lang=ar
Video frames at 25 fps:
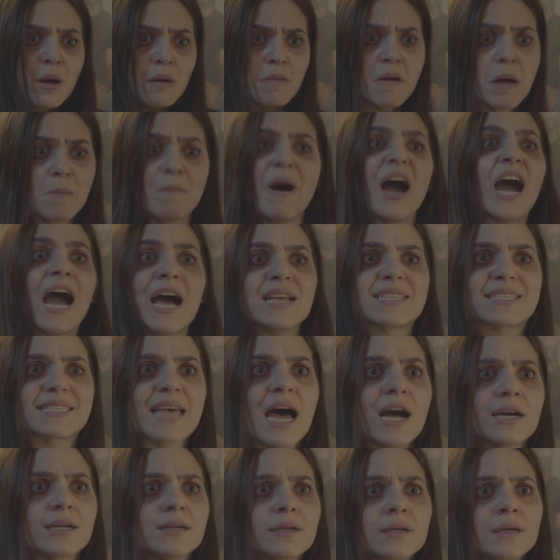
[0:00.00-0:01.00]
ما
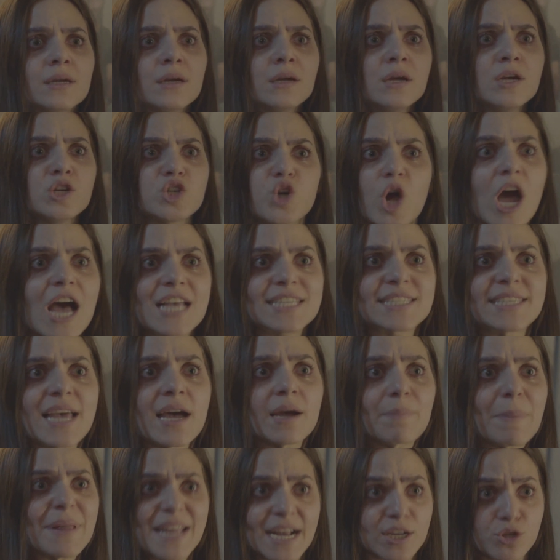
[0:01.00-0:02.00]
خصك شو
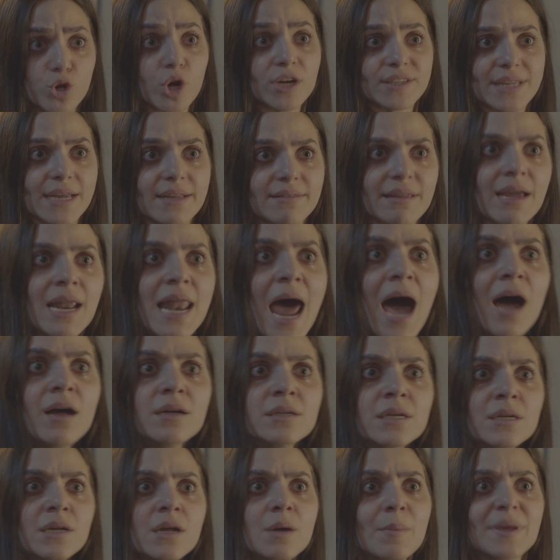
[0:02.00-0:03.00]
خصك بدك تروح
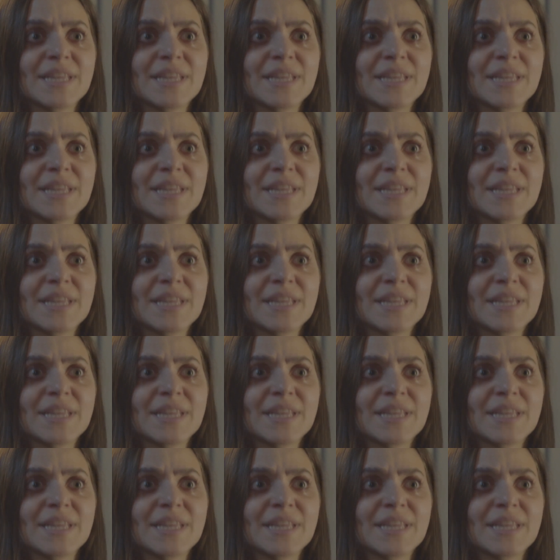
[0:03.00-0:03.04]
تقتلها؟